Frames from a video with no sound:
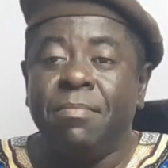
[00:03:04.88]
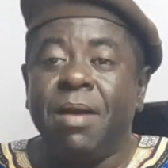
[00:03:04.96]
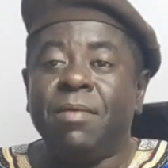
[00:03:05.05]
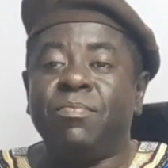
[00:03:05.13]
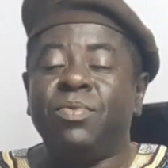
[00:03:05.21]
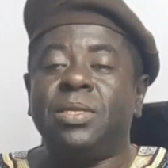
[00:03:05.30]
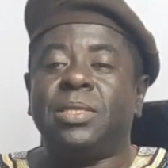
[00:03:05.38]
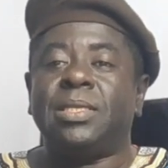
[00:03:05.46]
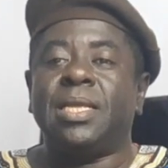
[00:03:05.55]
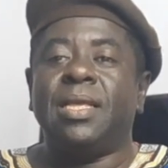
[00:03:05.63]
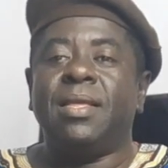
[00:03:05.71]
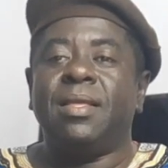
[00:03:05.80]
de Brice,
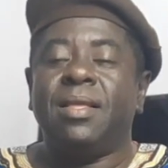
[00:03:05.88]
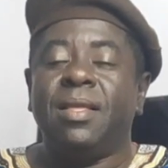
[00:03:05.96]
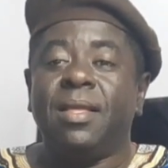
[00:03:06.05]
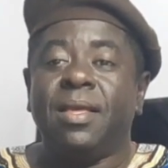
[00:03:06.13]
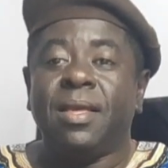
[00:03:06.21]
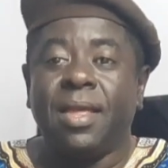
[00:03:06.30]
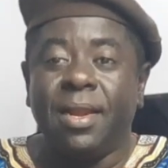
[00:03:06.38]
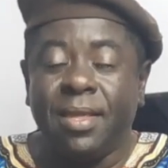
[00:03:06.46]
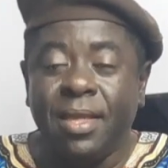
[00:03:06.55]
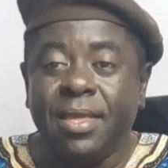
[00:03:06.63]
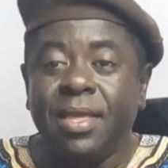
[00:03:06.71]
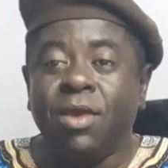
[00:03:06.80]
c'est
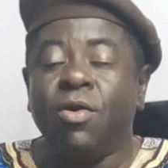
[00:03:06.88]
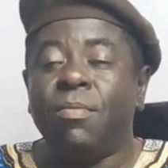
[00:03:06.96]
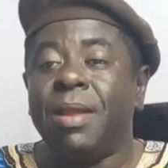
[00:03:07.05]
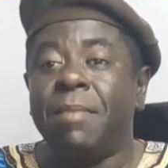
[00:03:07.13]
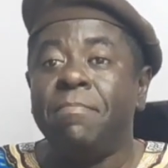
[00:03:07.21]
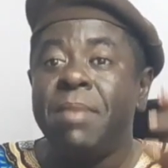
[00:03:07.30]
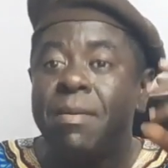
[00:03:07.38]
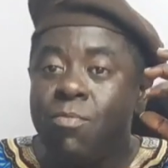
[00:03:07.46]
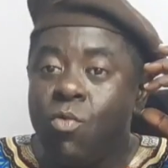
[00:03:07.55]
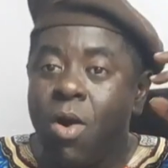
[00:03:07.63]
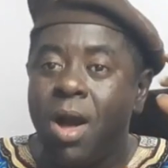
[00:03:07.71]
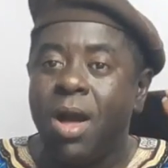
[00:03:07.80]
quelqu'un qui est comme la
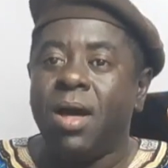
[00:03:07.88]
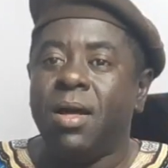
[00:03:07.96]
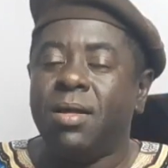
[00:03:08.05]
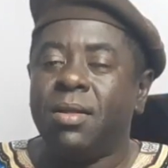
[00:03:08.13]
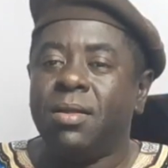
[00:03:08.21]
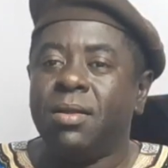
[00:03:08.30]
mémoire,